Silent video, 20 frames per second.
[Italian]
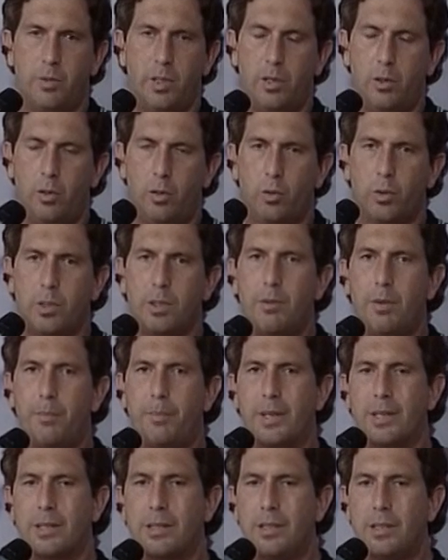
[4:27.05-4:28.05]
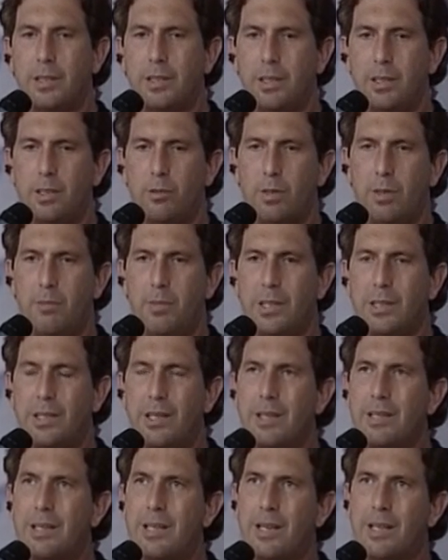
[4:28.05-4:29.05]
nelle ultime, partite di una
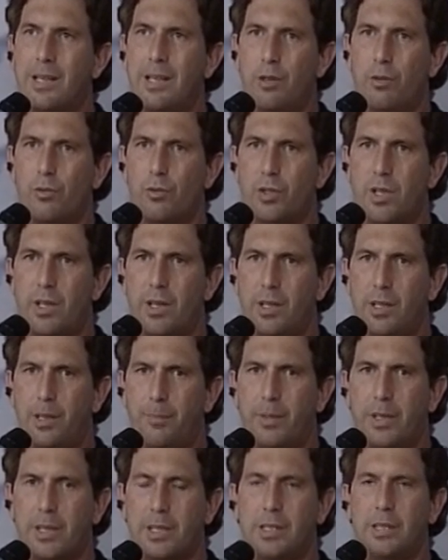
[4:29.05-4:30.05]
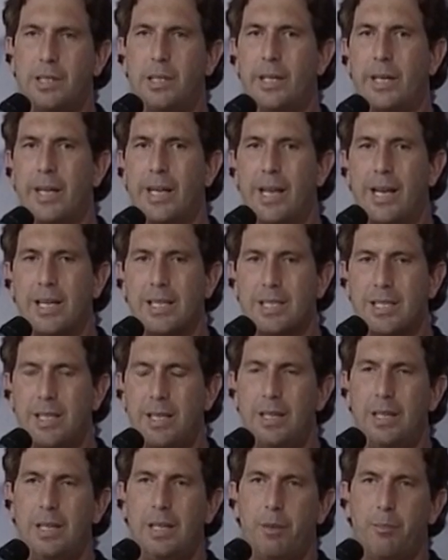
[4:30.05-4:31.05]
mentalità che non c'era da parte delle
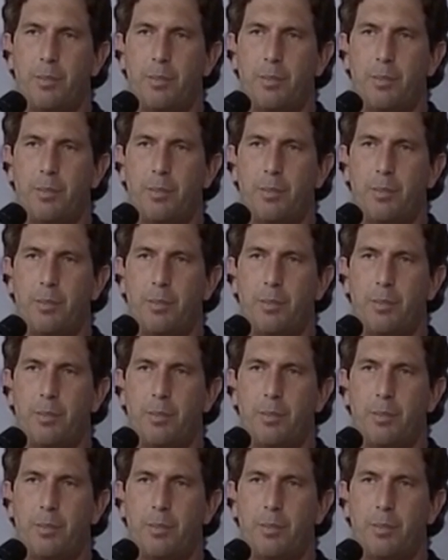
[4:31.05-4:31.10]
ragazze,